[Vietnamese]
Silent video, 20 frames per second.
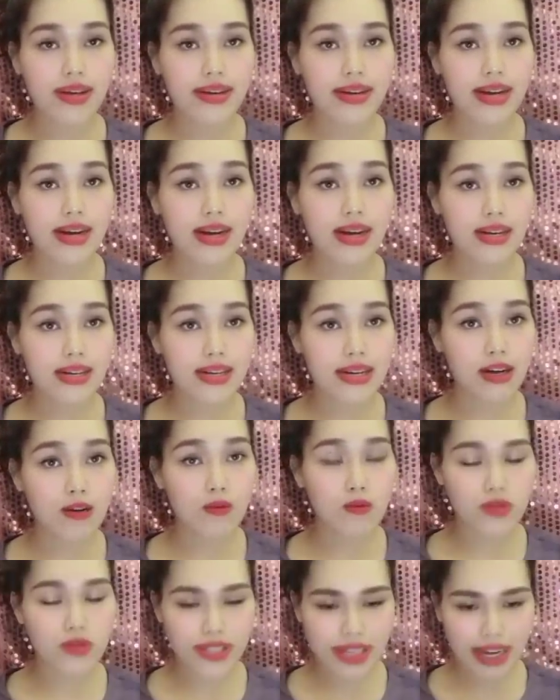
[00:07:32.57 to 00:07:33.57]
Đã gật
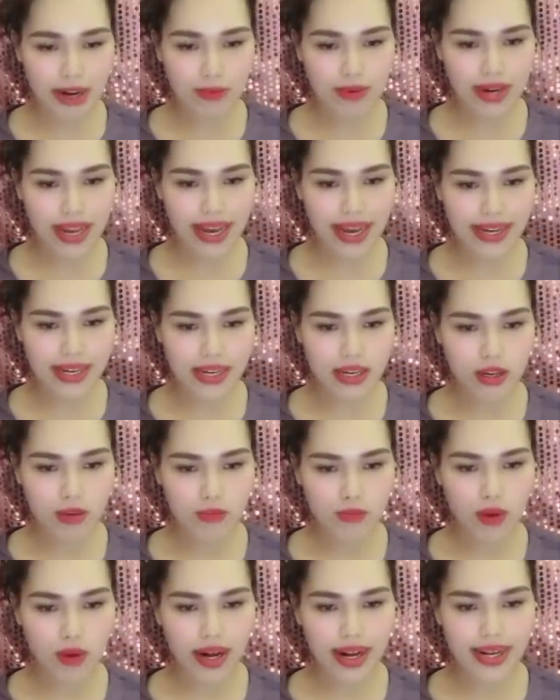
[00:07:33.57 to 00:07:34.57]
đầu chào lại
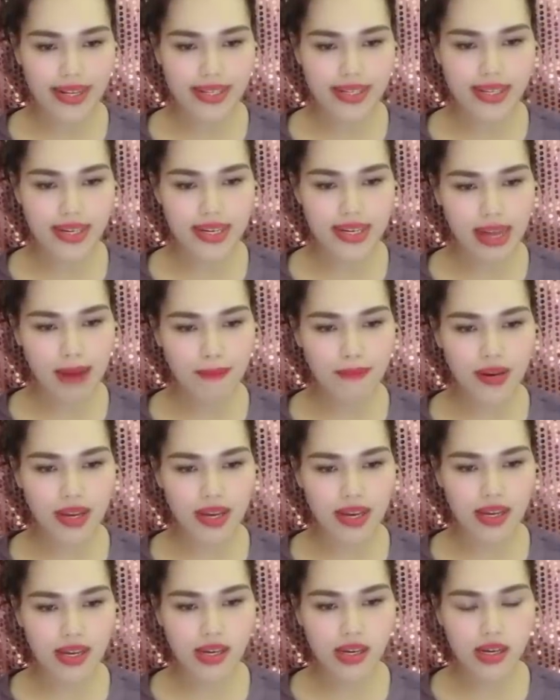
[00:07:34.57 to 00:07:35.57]
Một cách rất đáp
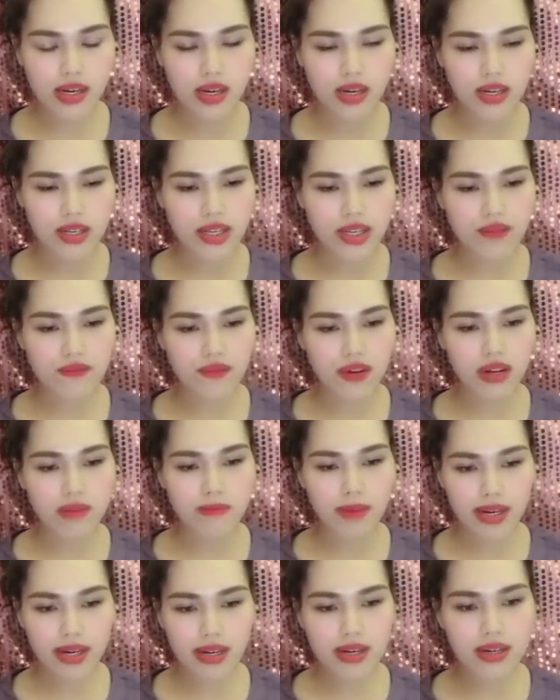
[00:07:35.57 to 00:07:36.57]
lễ Như
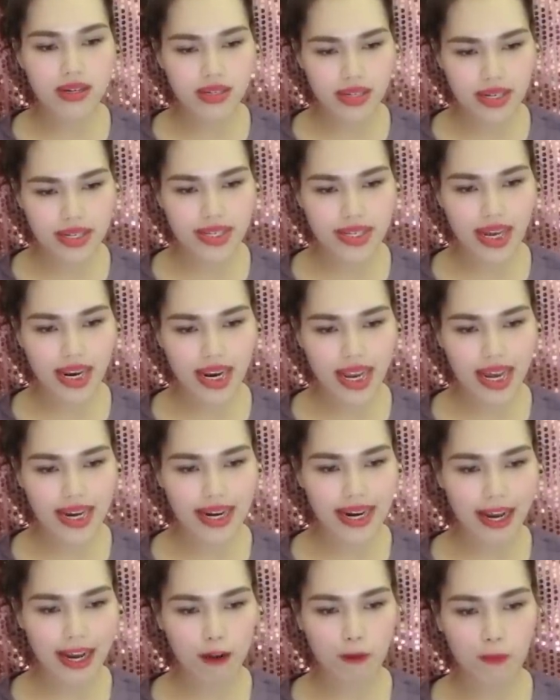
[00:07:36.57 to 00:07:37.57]
với bất cứ người xa lạ
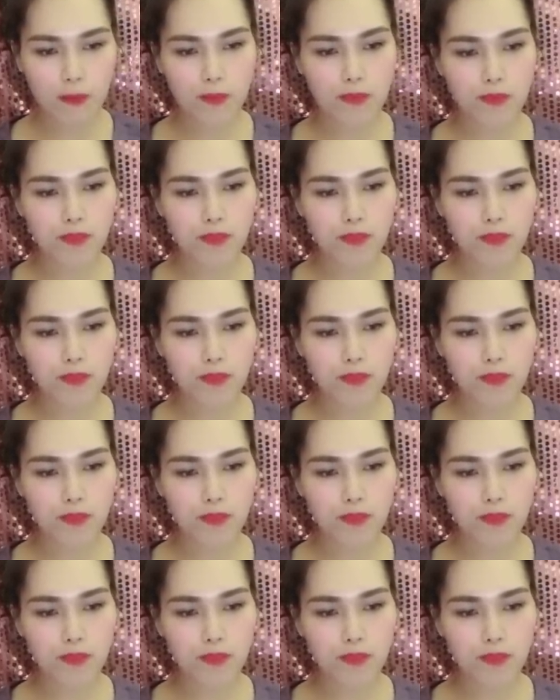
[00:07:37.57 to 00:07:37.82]
nào